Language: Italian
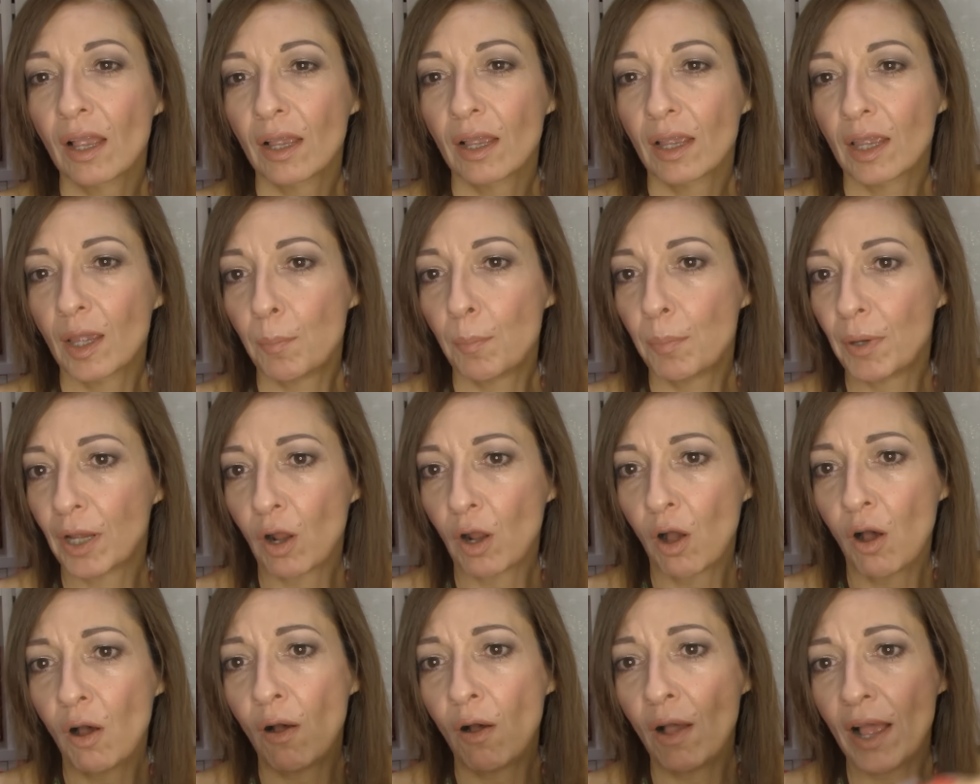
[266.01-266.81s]
che
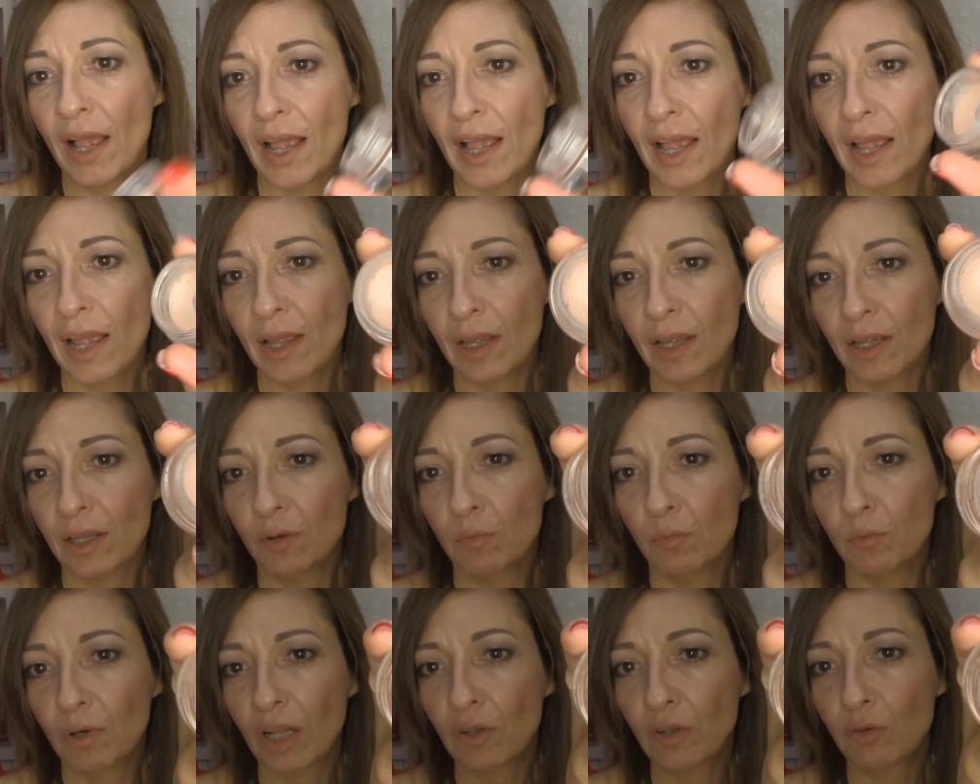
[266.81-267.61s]
però è
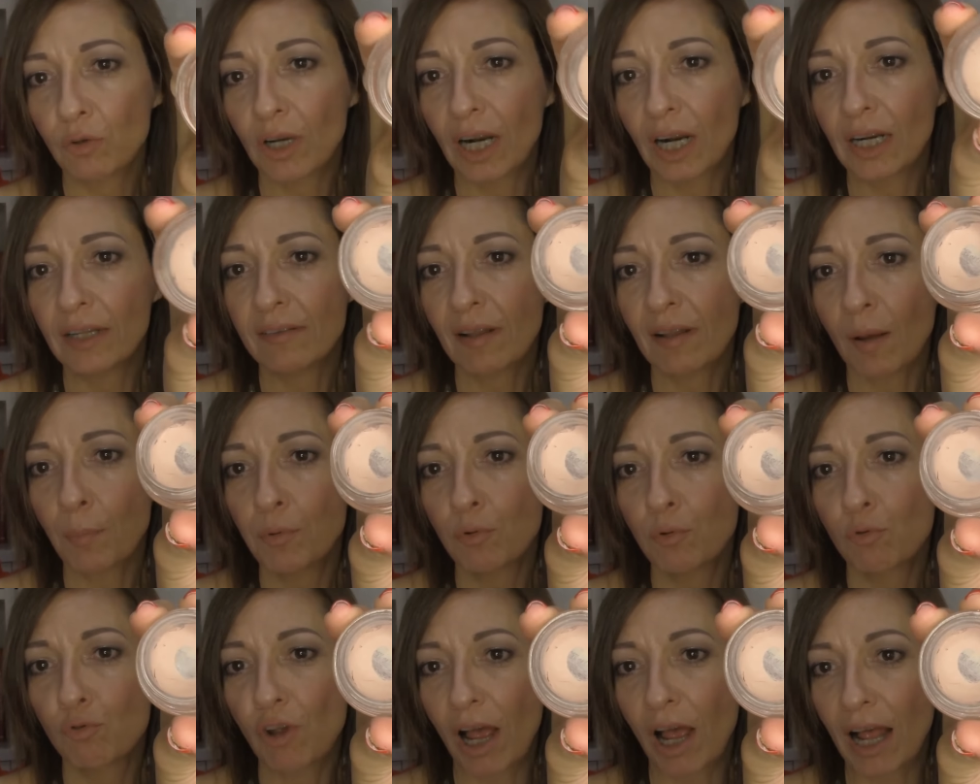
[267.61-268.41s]
in una tonalità
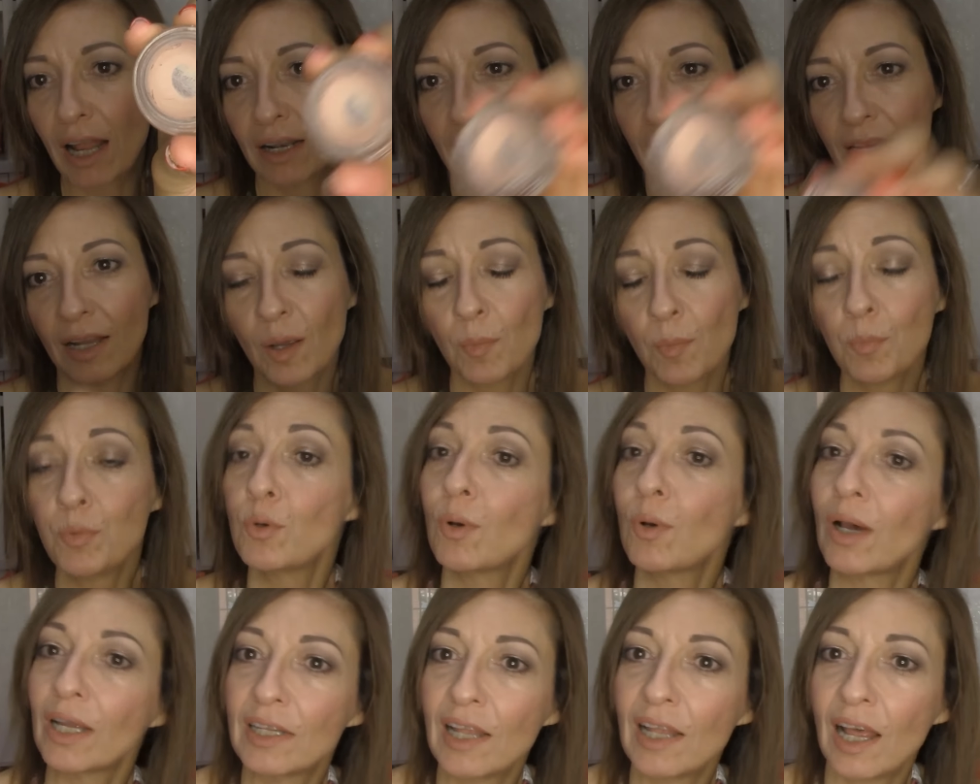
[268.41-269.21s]
più gialla,
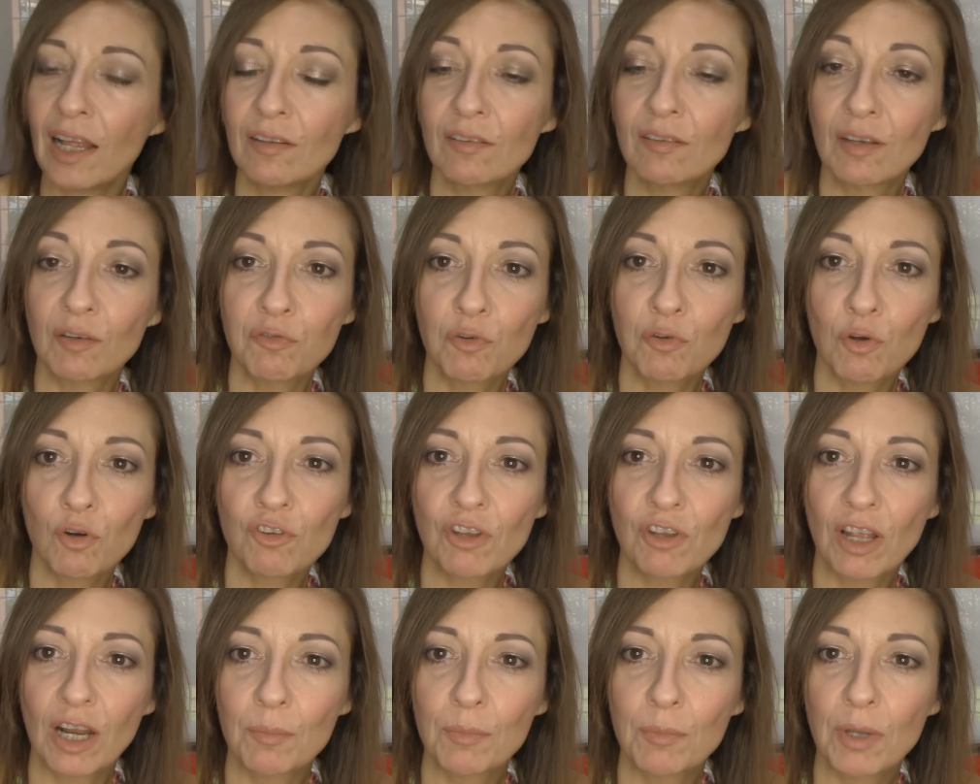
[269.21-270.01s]
più adatta
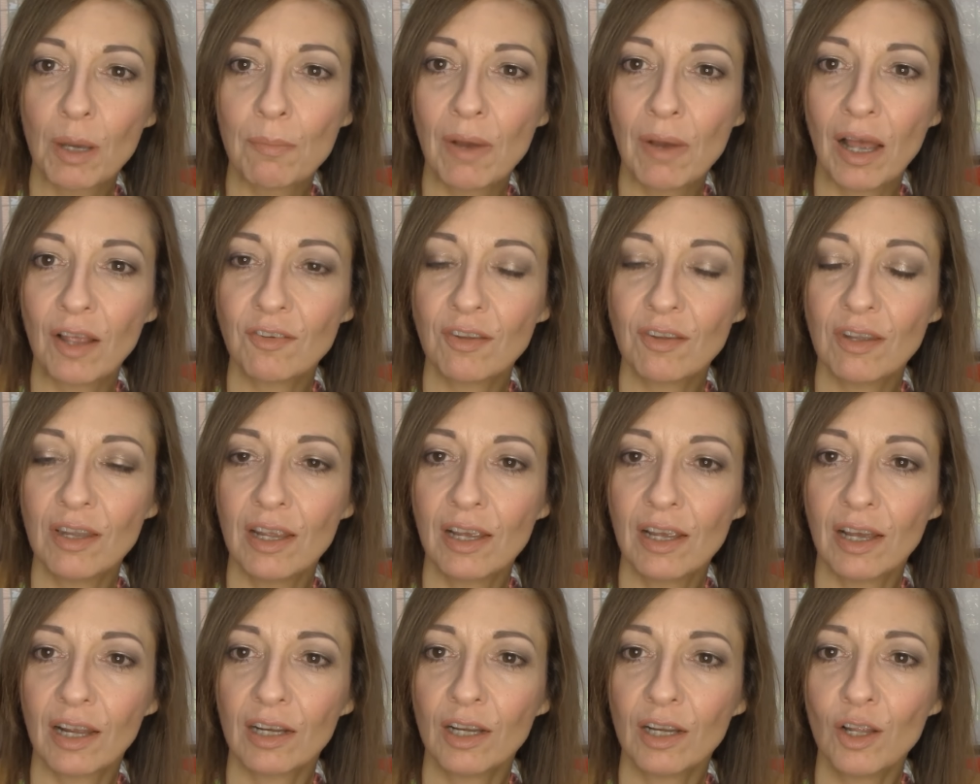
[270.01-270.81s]
forse alla mia base di
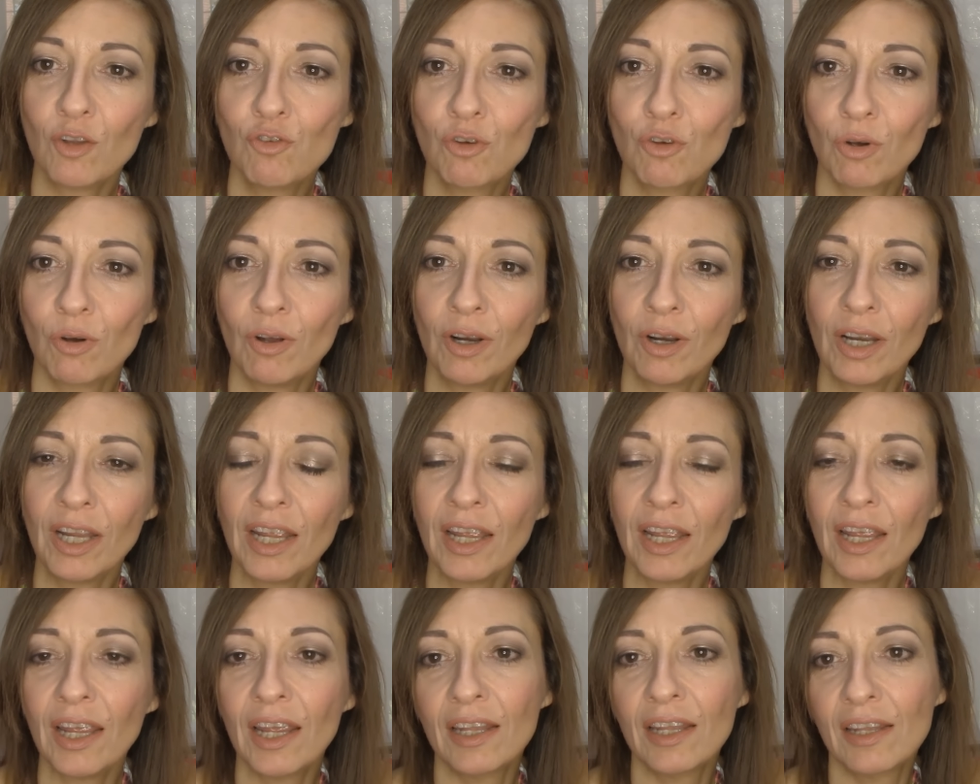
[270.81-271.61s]

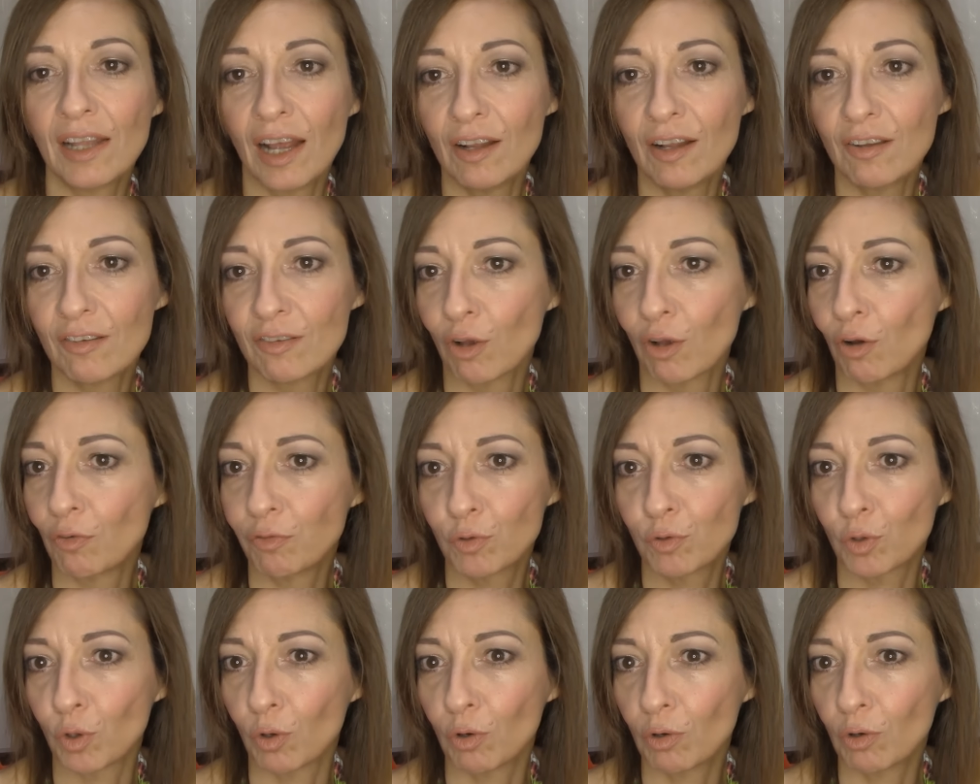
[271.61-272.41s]
carnagione ed è il
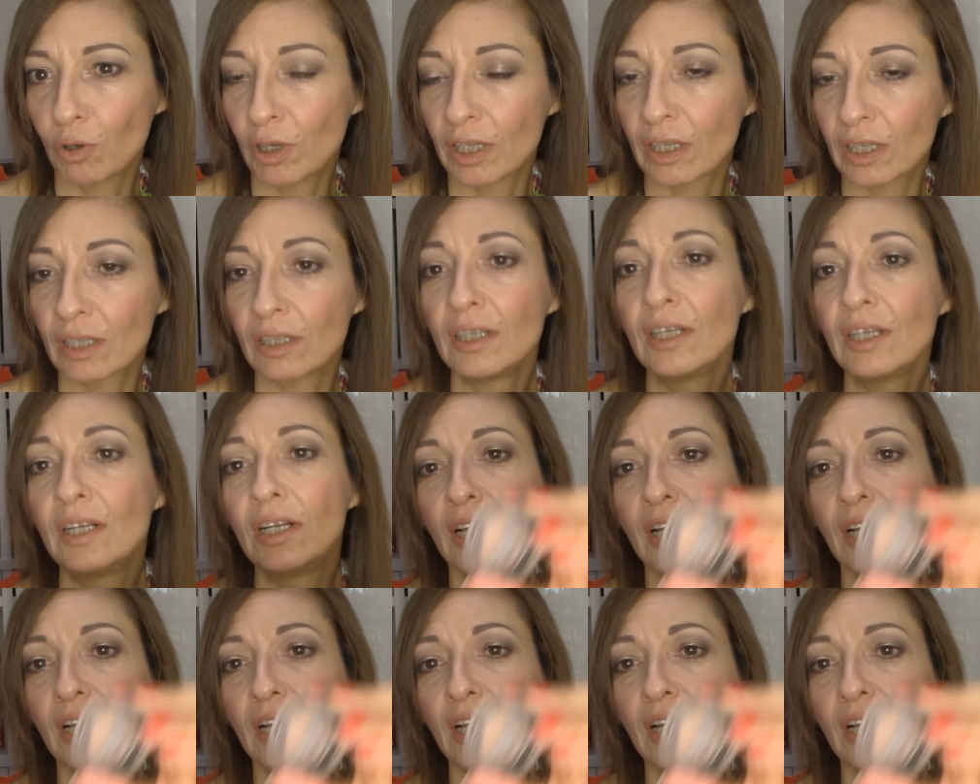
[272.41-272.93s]
soft ochre.